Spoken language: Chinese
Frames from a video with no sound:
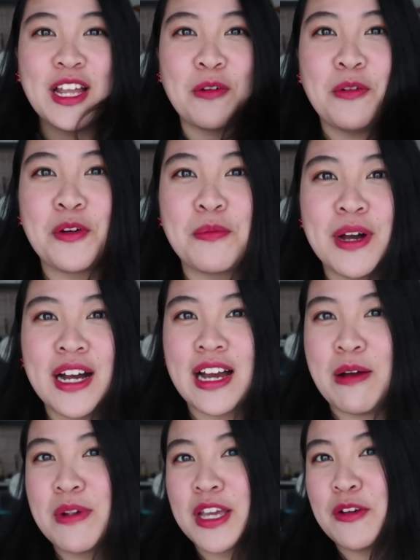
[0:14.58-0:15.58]
然后我又怕
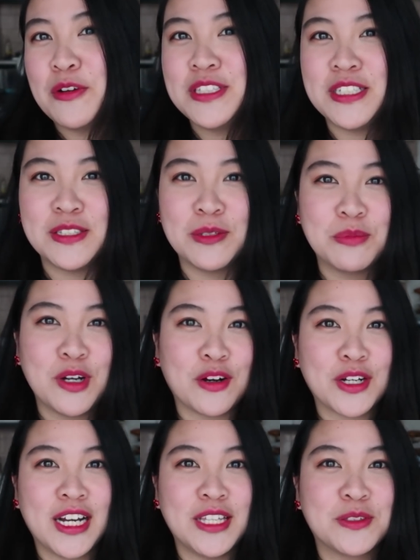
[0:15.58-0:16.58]
他们给我剪的不
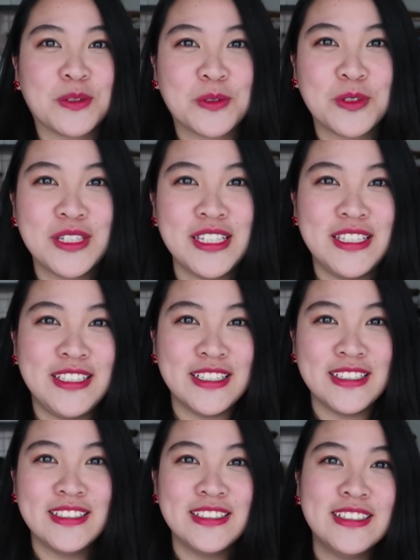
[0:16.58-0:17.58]
好看，所以就自己
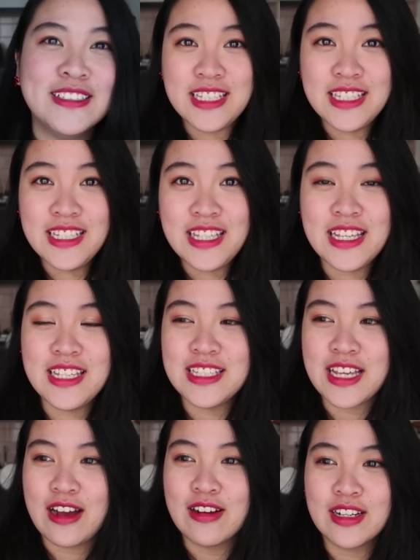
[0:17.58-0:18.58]
剪的。今天
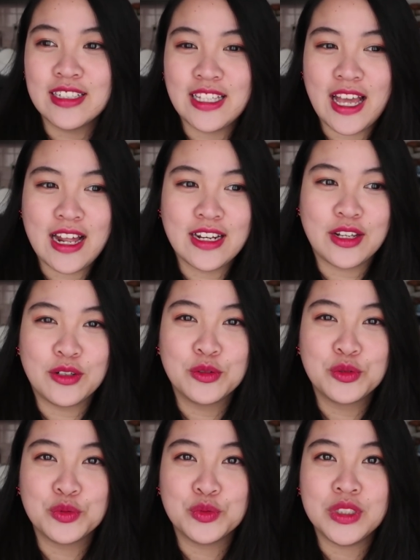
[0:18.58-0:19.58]
想要跟大家聊
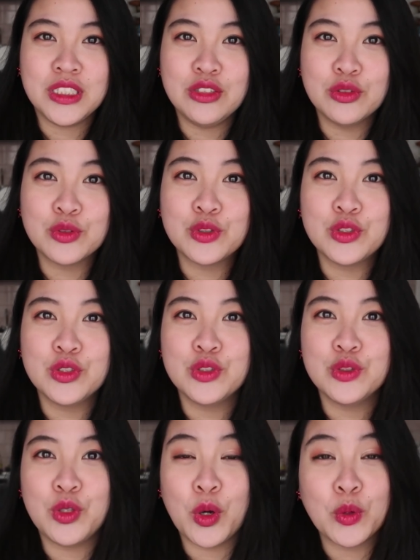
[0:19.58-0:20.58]
的主题就
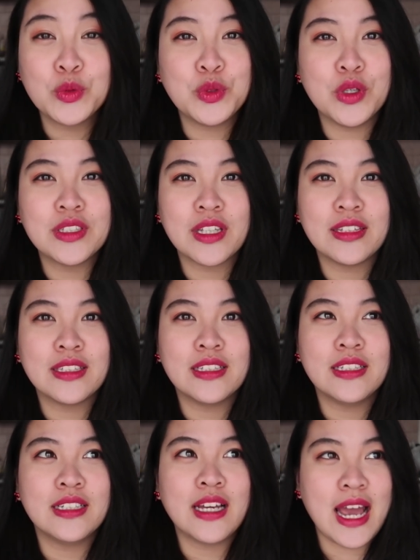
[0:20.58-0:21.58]
是留学生
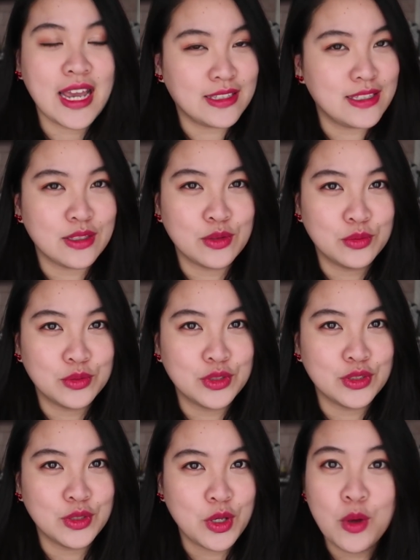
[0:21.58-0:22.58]
的爱情故
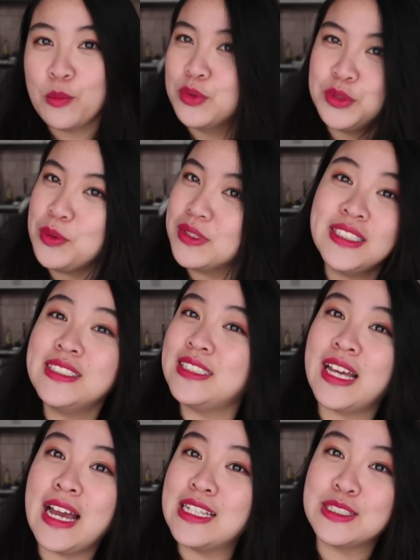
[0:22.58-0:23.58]
事，不是我自己
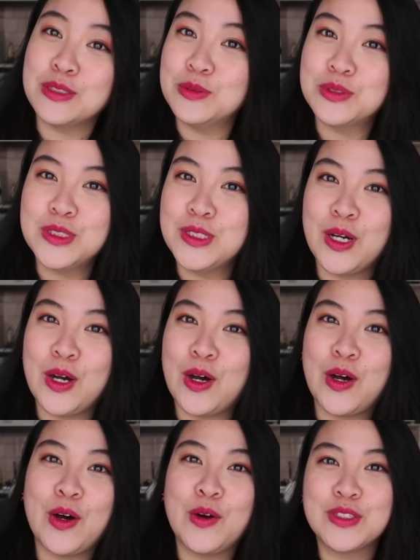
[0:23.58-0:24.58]
的爱情故事
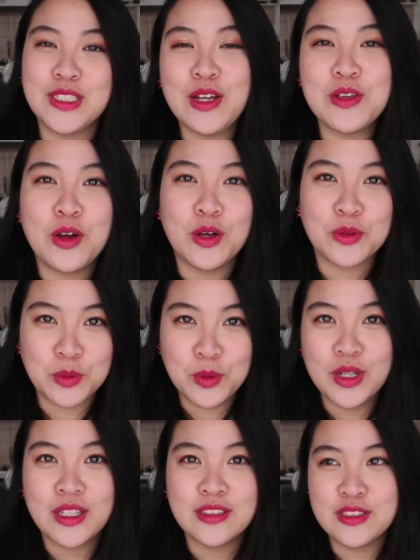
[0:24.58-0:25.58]
哦。我知道有很
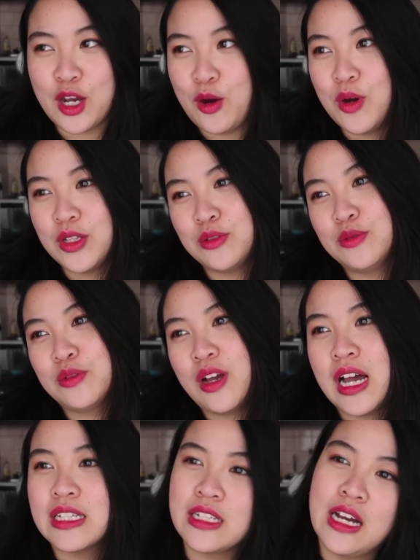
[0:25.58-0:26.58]
多人敲完就说
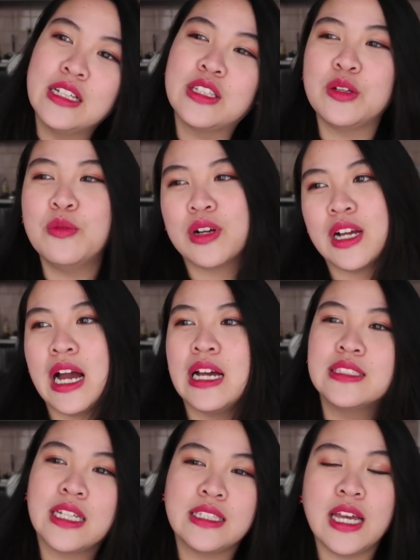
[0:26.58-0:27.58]
啊，想要听我跟
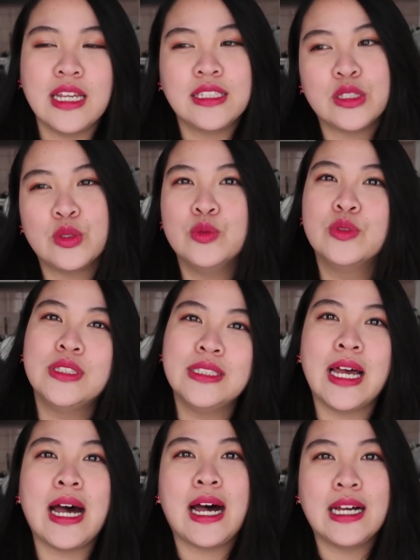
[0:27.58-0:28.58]
阿仔的爱情故事
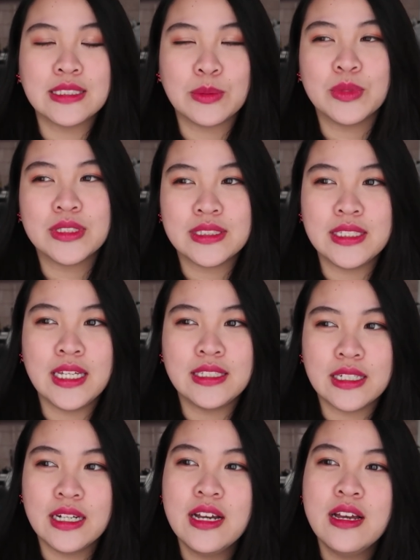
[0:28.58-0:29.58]
啊，什么之类
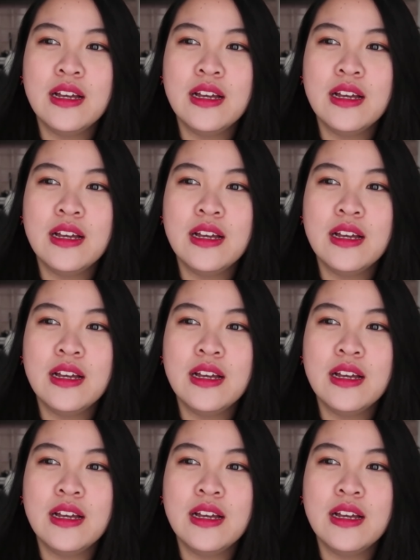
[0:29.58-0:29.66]
的。